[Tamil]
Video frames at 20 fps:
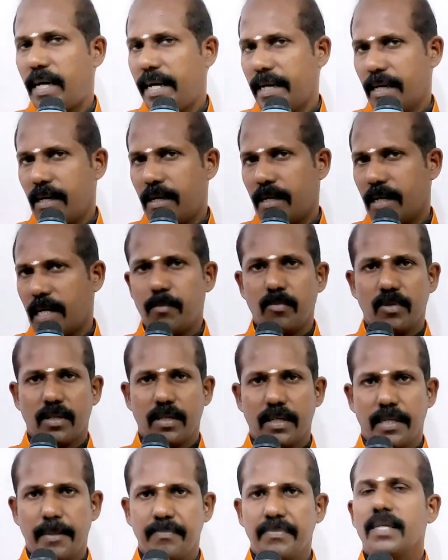ஐக்கானாக
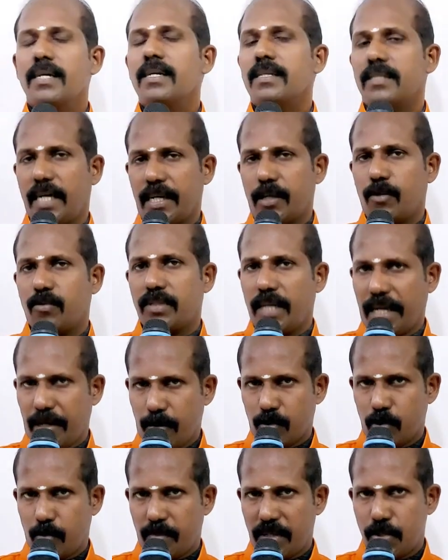அமைக்குங்க தேங்க்யூ
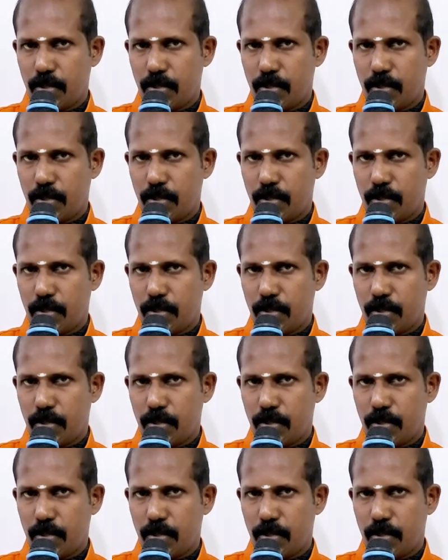தேங்க்யூ ஸோ